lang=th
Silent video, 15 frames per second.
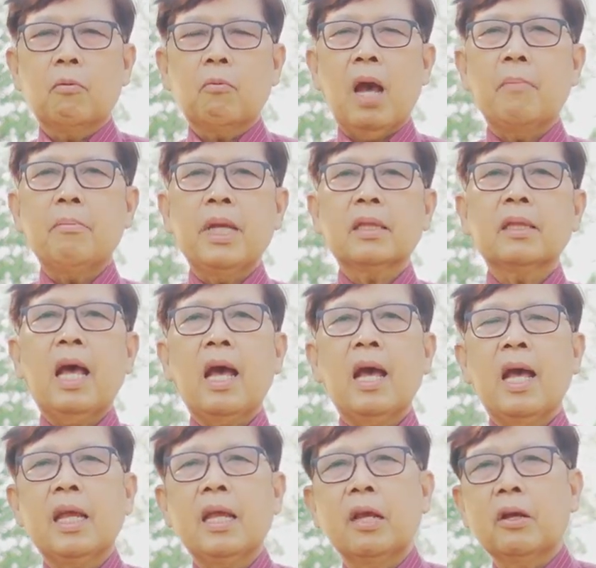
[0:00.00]
ความเมตตา
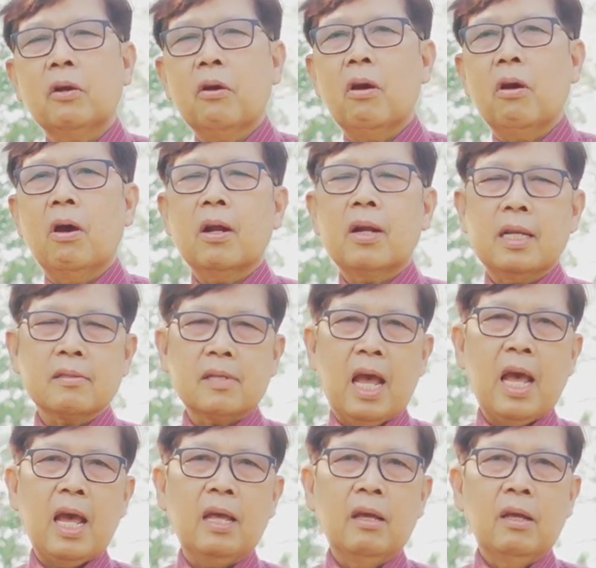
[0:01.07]
ให้ก็รักษา